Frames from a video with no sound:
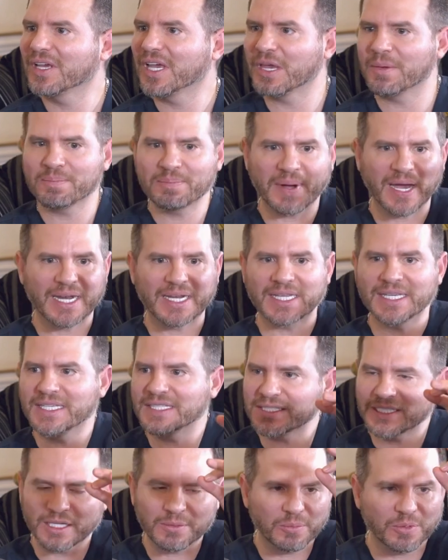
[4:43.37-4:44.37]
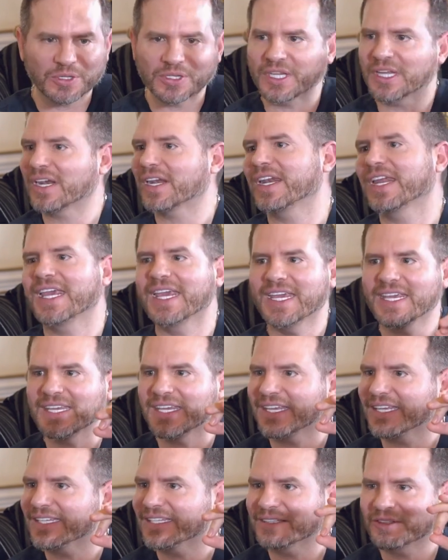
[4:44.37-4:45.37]
En París y en
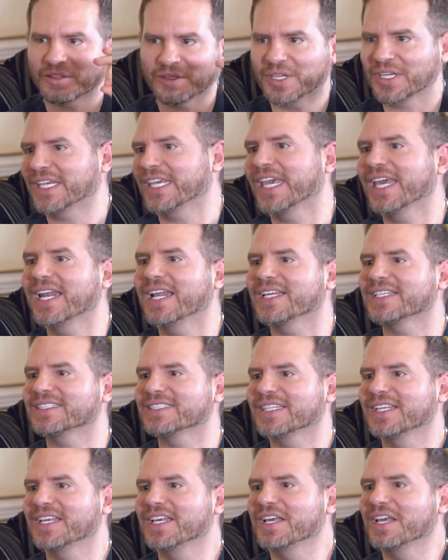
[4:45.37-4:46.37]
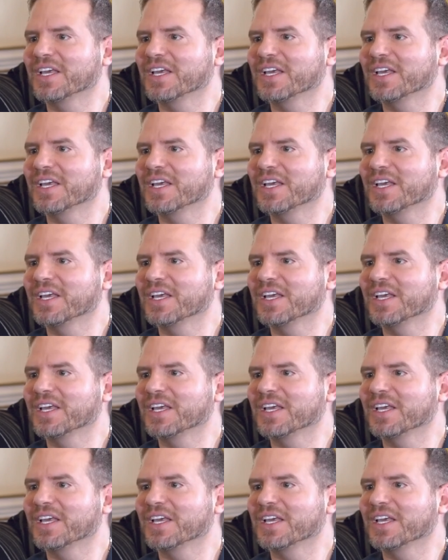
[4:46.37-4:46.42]
Monterrey y en donde quieras